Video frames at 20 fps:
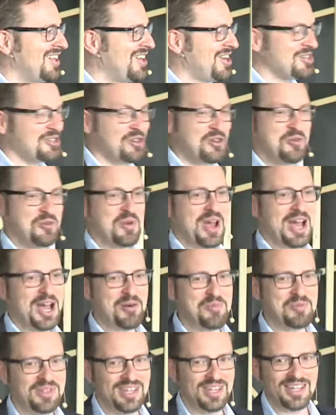Also
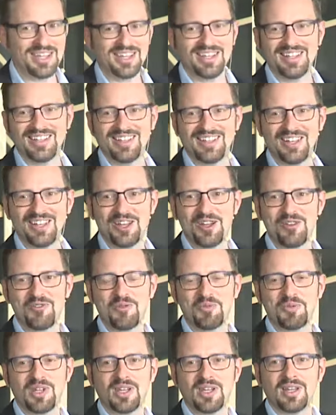überhaupt nicht, äh,
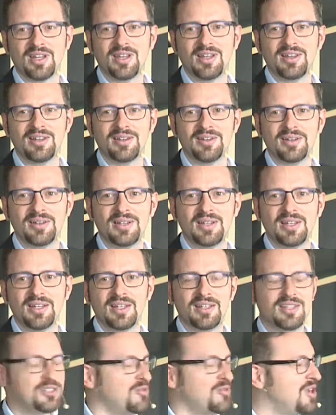Hunding.
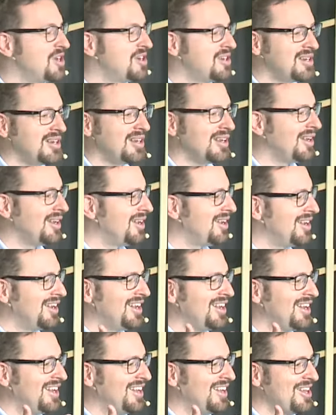Das wird
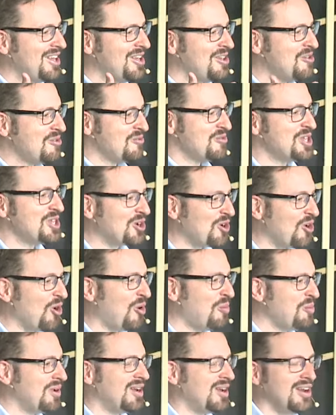
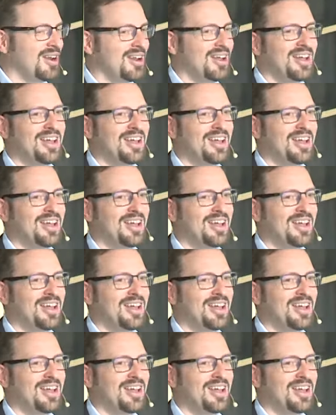wiederkommen.